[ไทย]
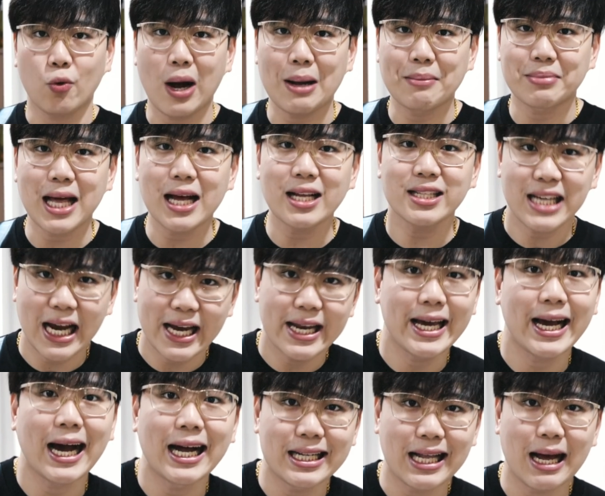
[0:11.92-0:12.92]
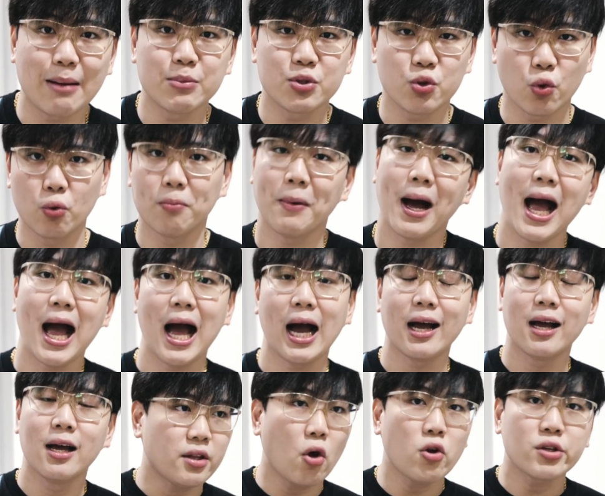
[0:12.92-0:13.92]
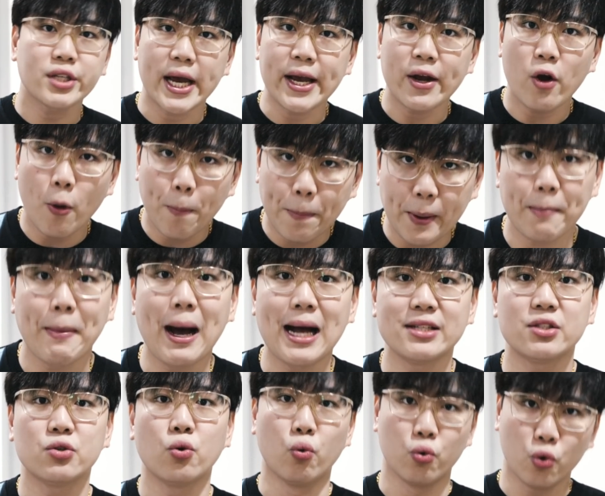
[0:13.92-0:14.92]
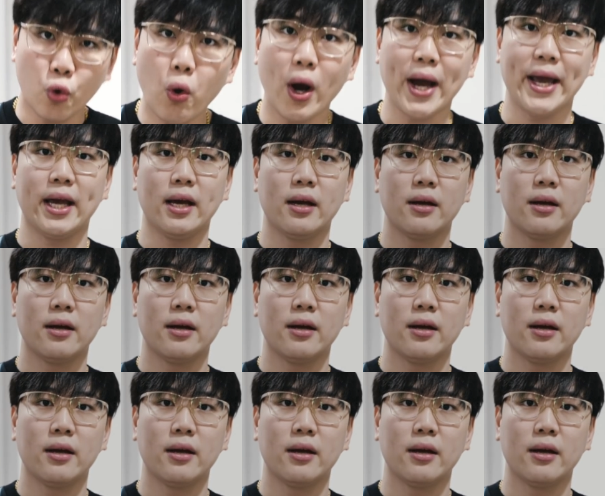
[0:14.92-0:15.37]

ความตั้งใจในการทำสูงมากต้องใช้งบประมาณสูงด้วย